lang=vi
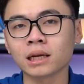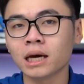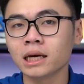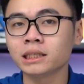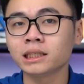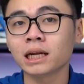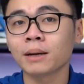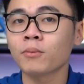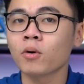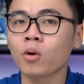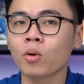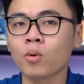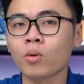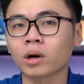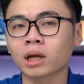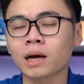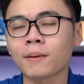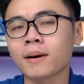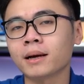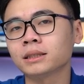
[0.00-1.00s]
đấy chính là bộ
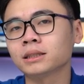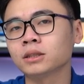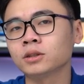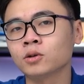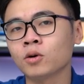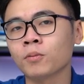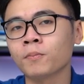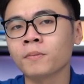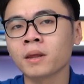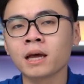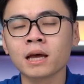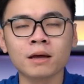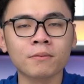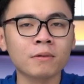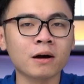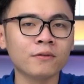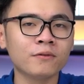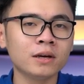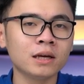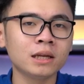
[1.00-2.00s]
nguồn các bạn sử dụng.
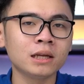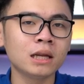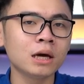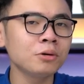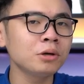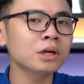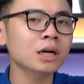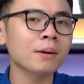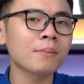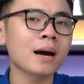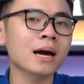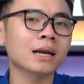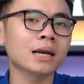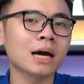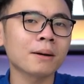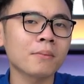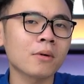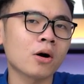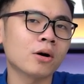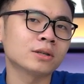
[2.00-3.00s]
Bởi vì nếu như các bạn
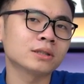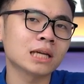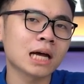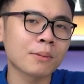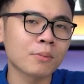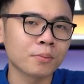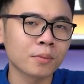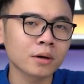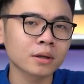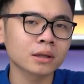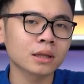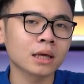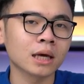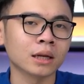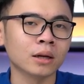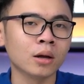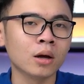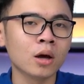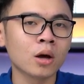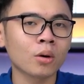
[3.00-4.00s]
đã bỏ ra một mức
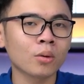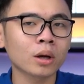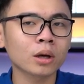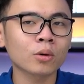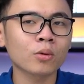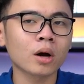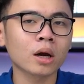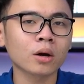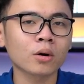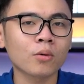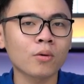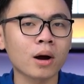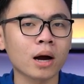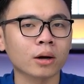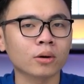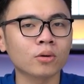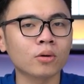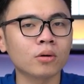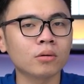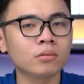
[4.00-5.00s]
tiền loanh quanh
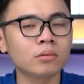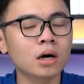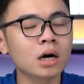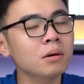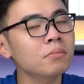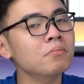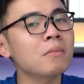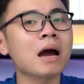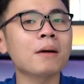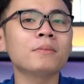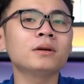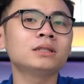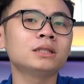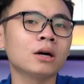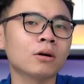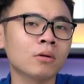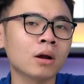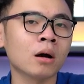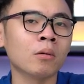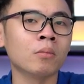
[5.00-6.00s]
khoảng độ hơn ba mươi
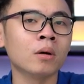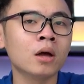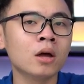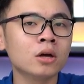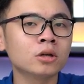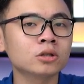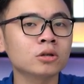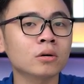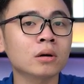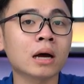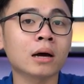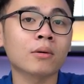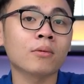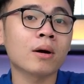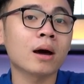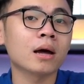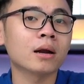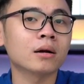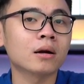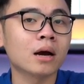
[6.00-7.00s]
triệu đồng cho cả
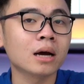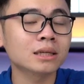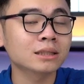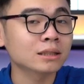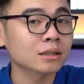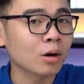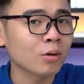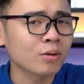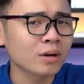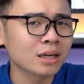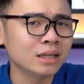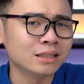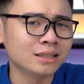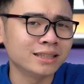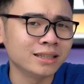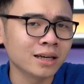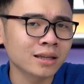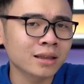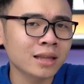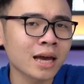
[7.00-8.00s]
loại R X sáu nghìn
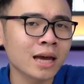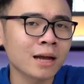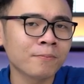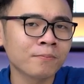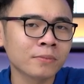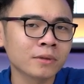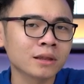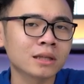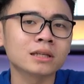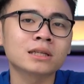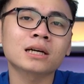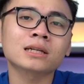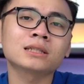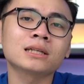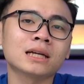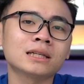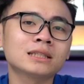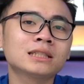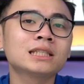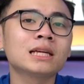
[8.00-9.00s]
chín trăm X T thì chắc
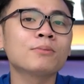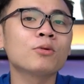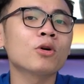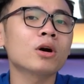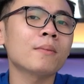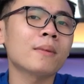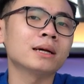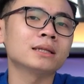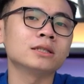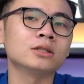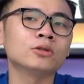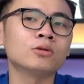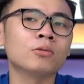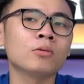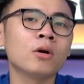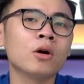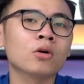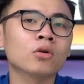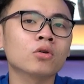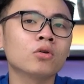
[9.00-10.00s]
chắn xê pê u các bạn sử dụng
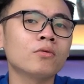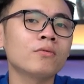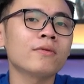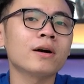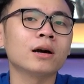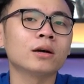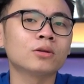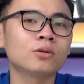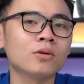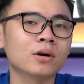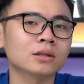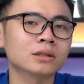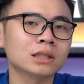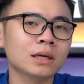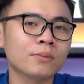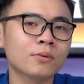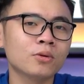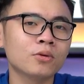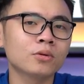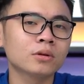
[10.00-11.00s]
cũng phải thuộc
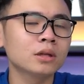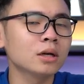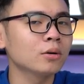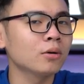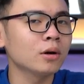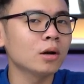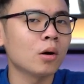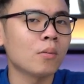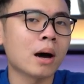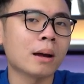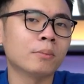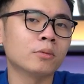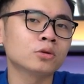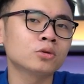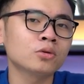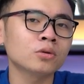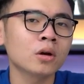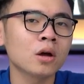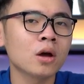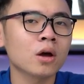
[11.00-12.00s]
xê pê u tương đối đầu bản một chút,